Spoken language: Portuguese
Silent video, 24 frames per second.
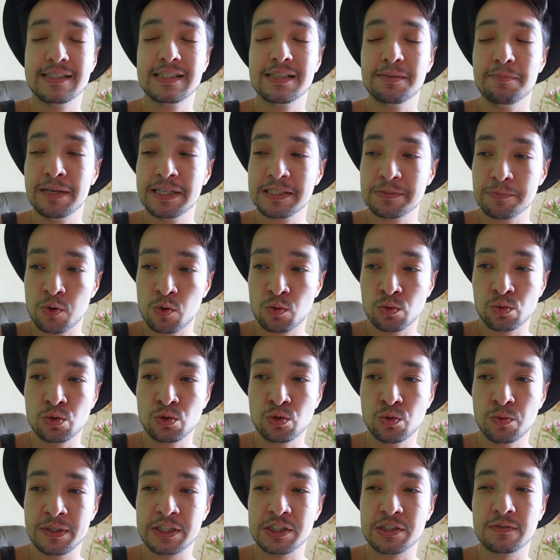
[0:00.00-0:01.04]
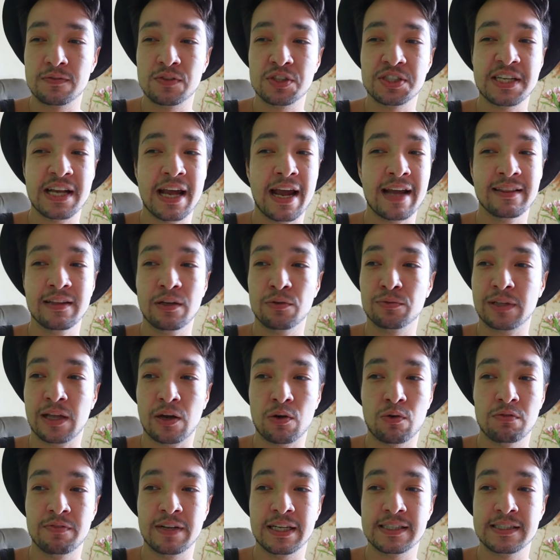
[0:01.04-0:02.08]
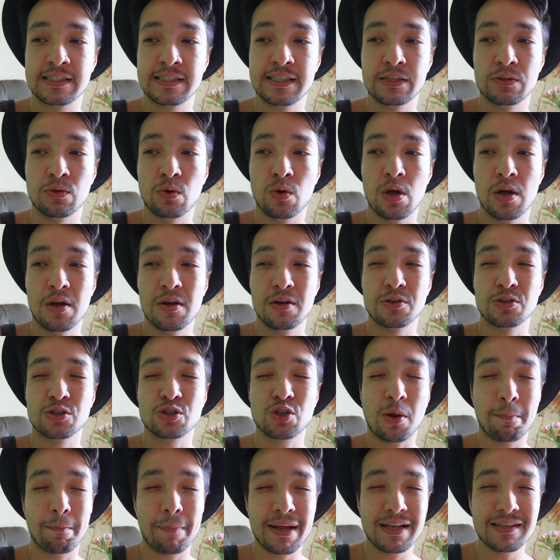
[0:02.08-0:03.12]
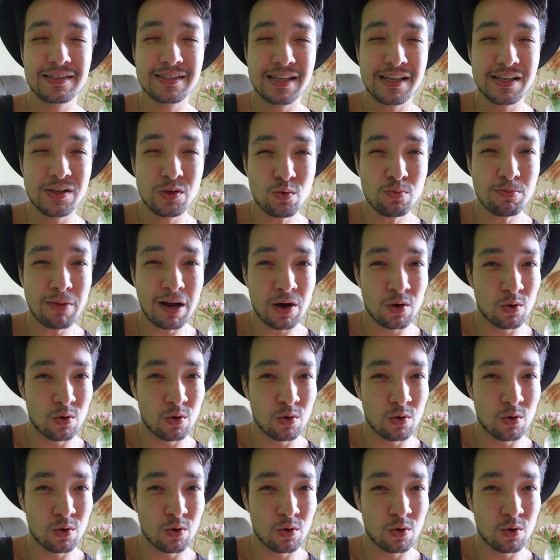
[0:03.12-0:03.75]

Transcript: E se mesmo com tudo isso você ainda não tá convencido, só pense em uma